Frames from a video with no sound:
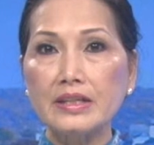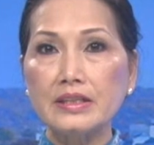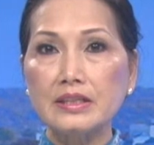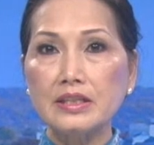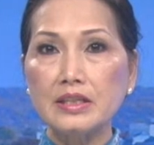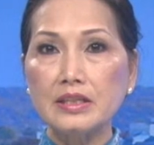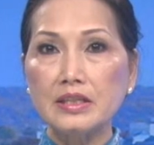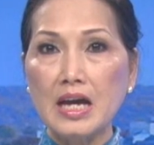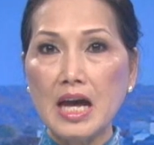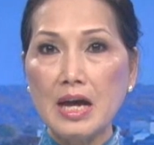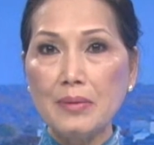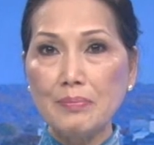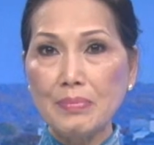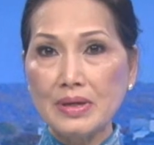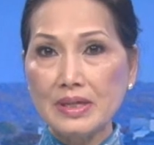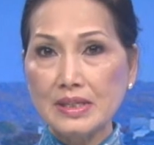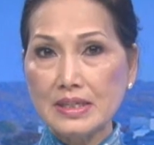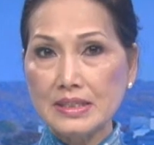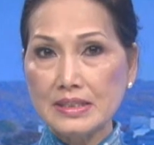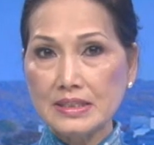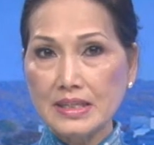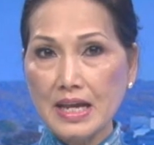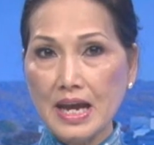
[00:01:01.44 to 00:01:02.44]
từ
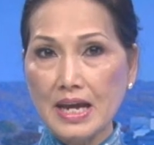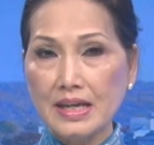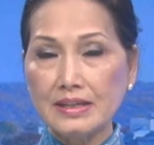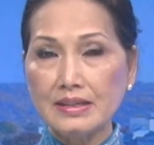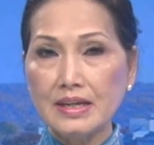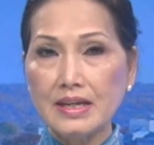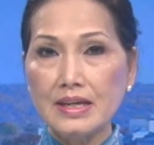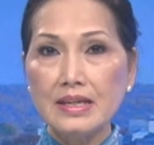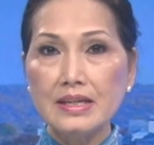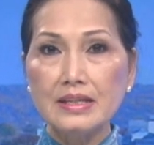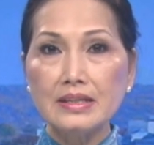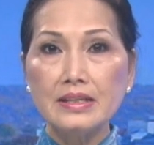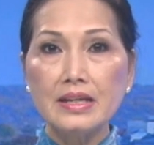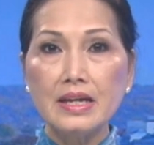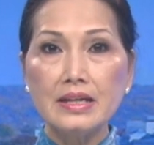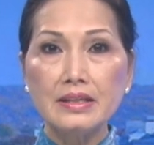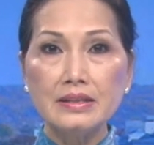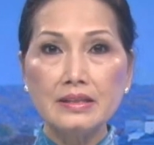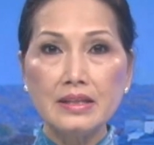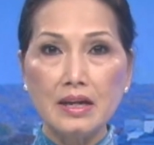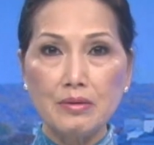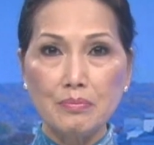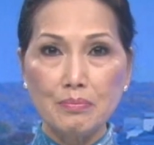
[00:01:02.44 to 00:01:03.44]
Afghanistan đến
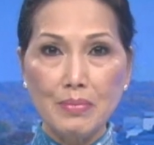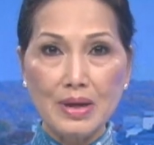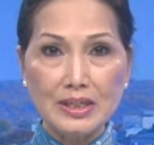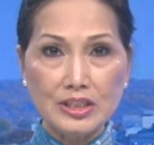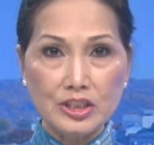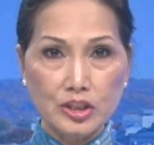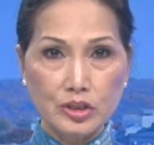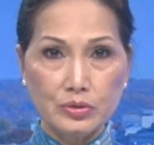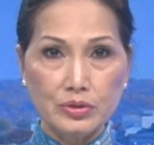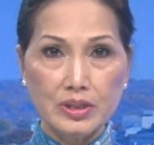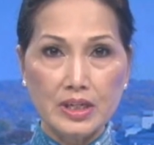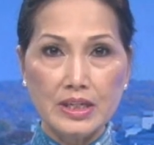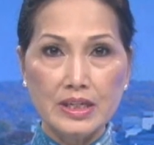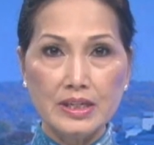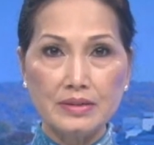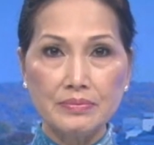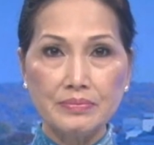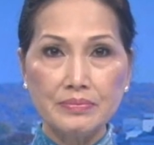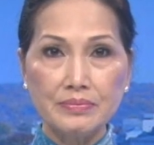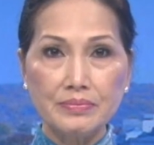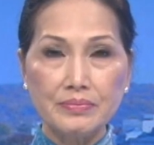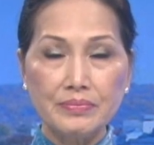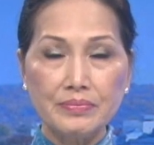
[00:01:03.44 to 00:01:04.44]
tận Bắc Triều Tiên.
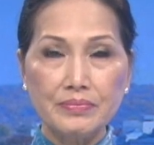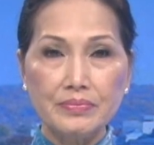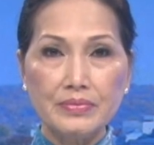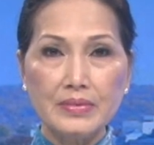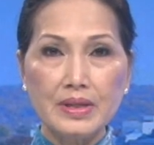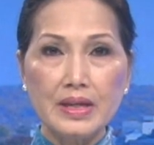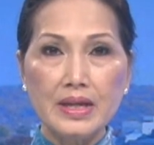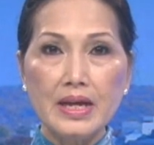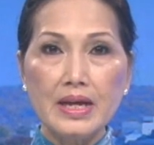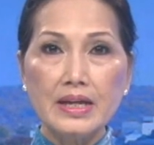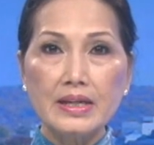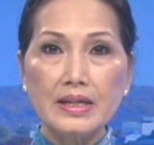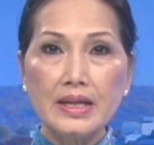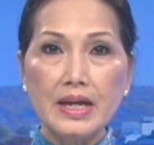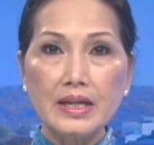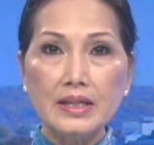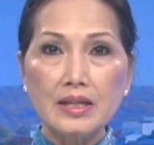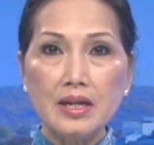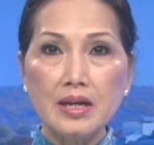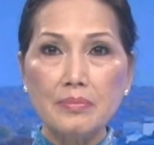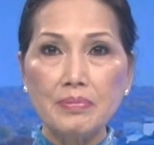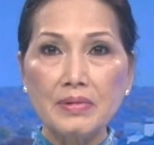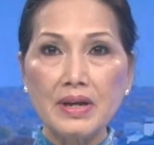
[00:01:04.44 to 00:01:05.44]
Kết
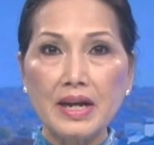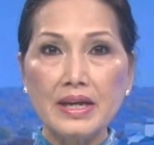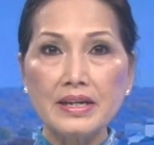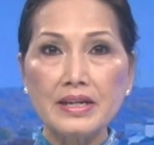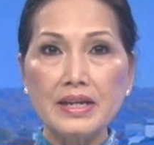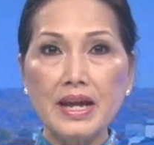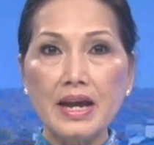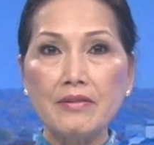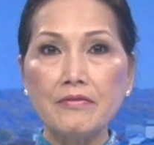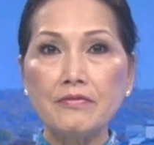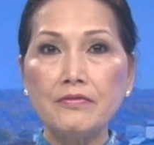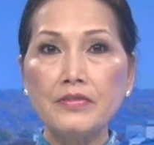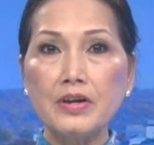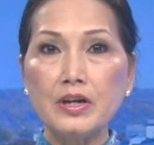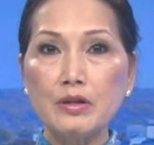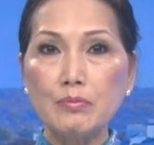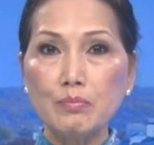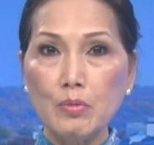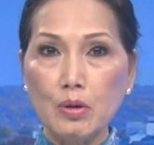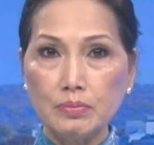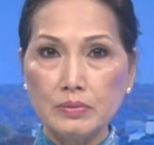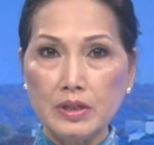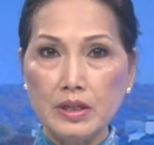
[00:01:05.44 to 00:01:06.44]
hợp khả năng với
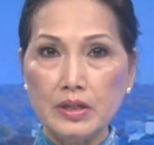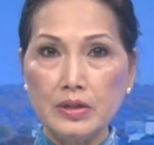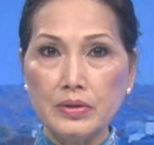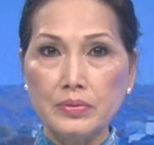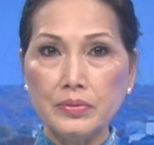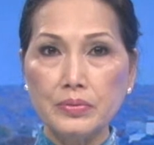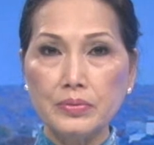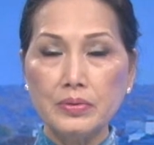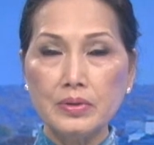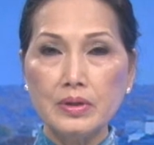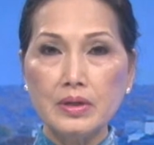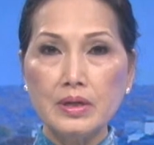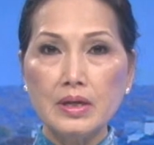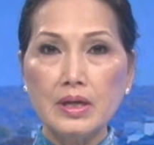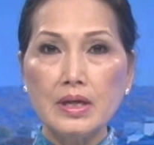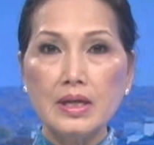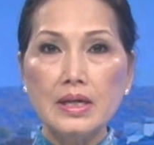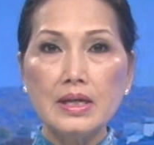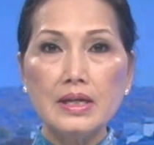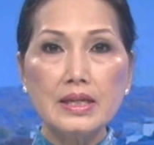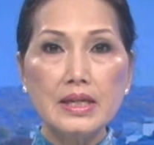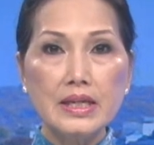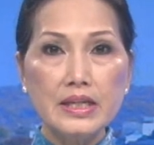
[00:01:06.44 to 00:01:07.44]
mục tiêu,
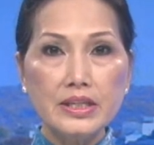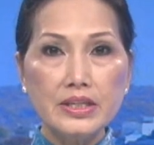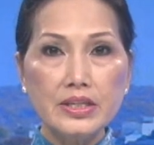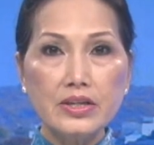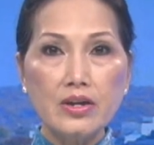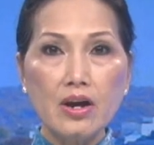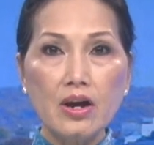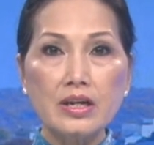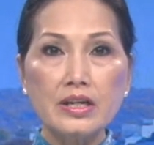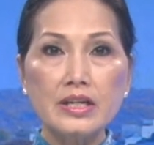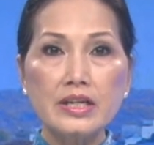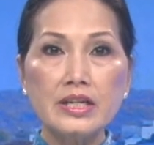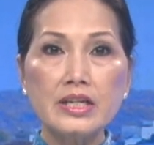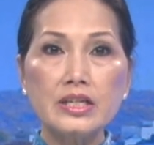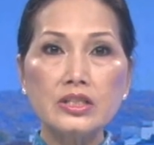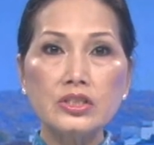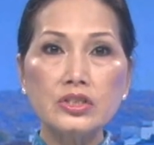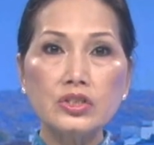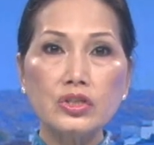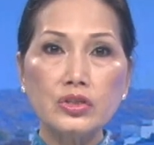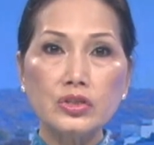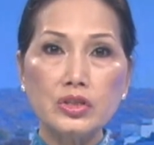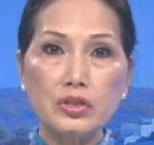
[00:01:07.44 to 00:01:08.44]
lý do khiến
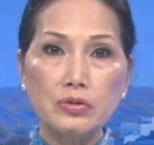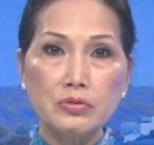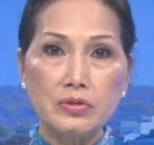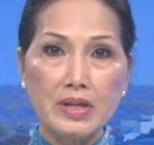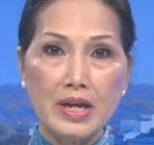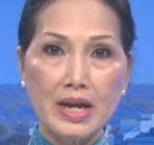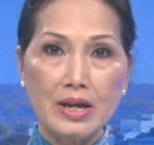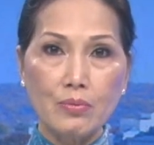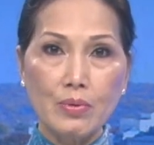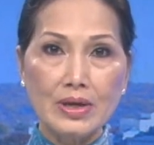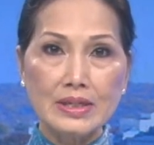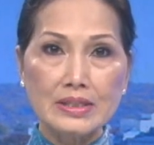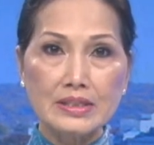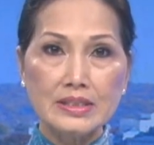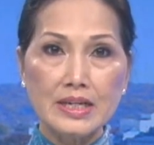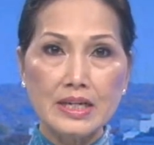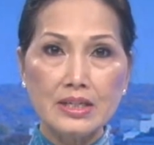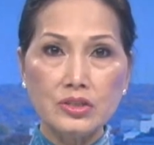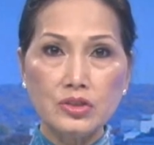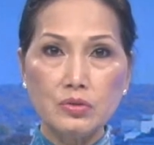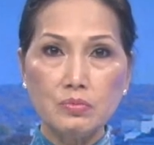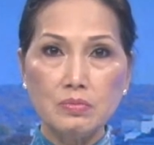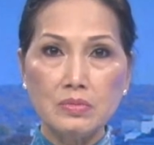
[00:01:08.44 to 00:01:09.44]
cho nhiều nhà quan
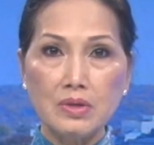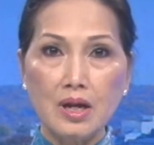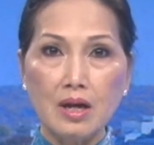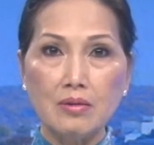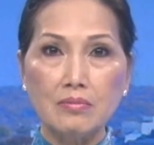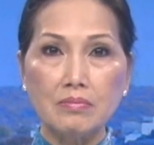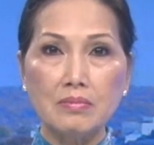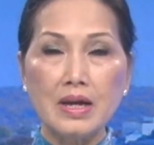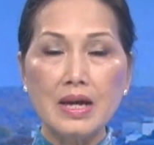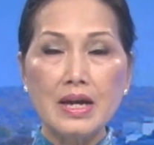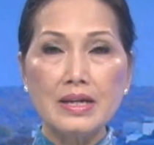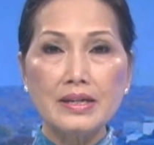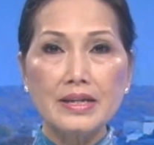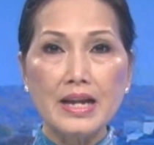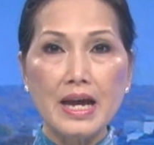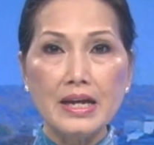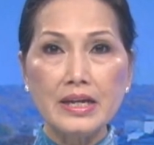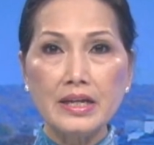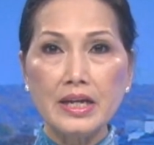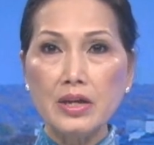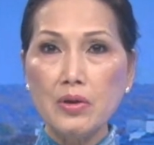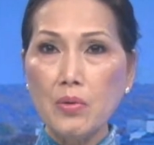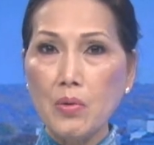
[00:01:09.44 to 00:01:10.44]
sát Trung Cộng đã
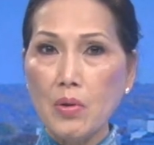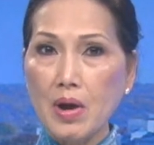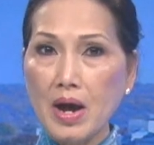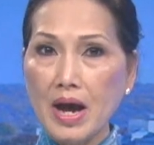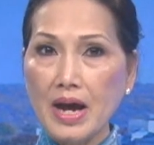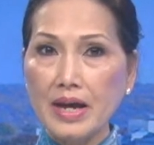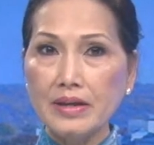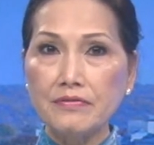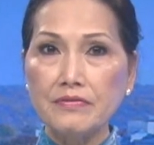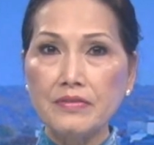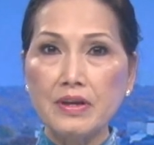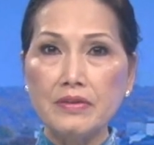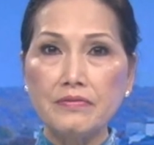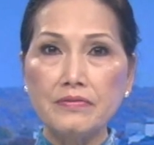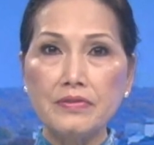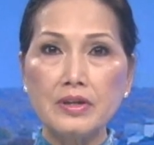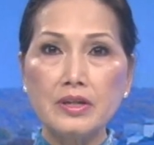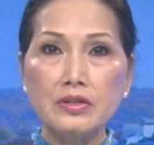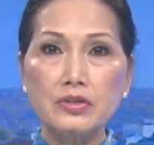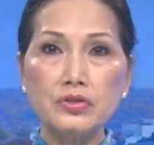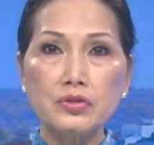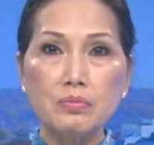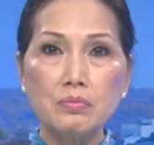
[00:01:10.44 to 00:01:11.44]
nghĩ hoài về
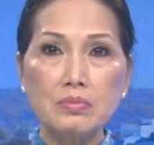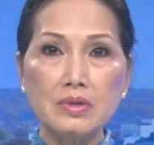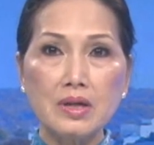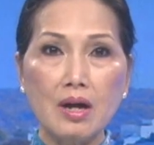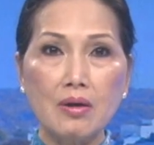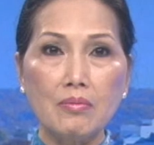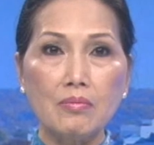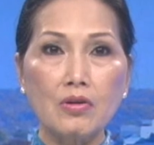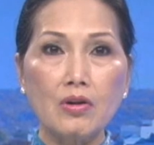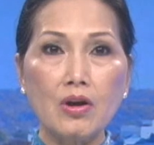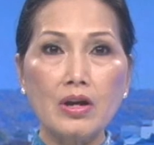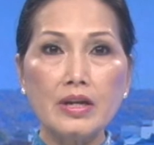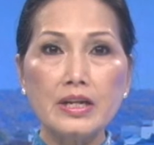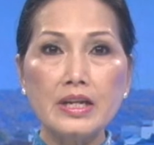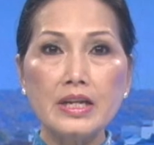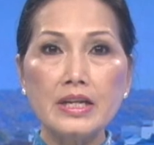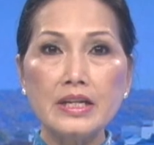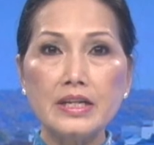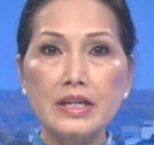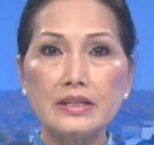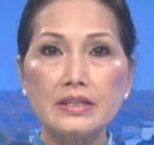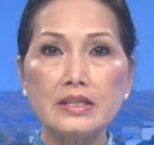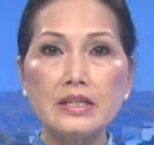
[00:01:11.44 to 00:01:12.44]
việc Trung Cộng có ý
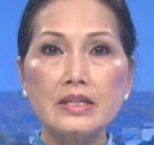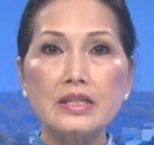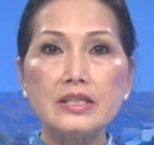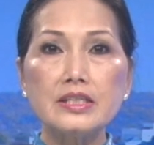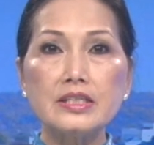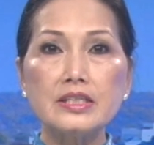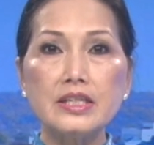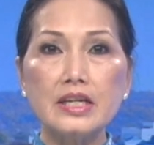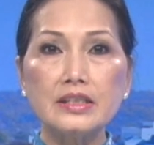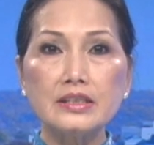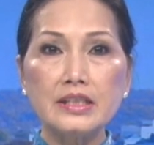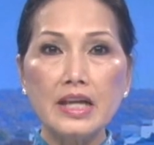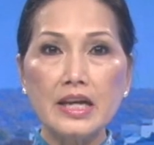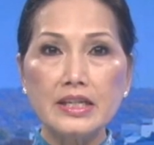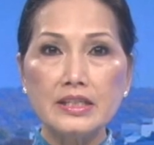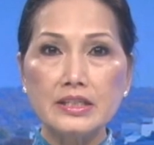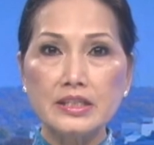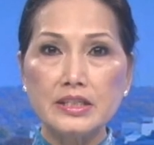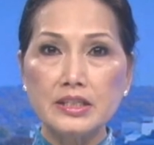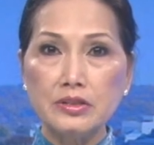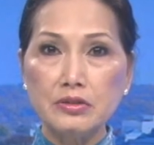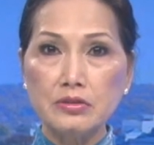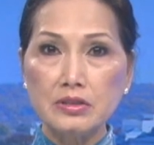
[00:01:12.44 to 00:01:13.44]
định trở thành
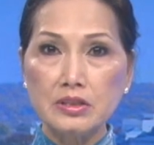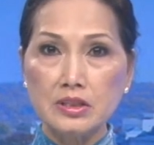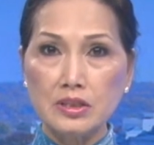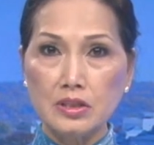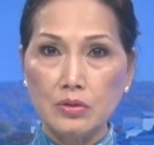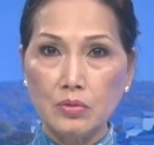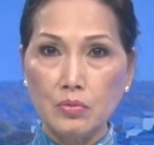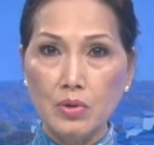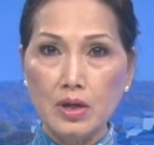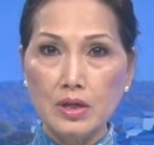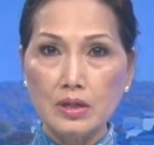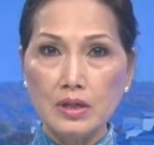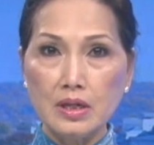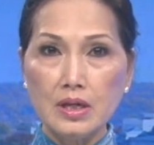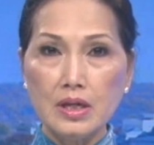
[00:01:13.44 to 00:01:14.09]
siêu cường quốc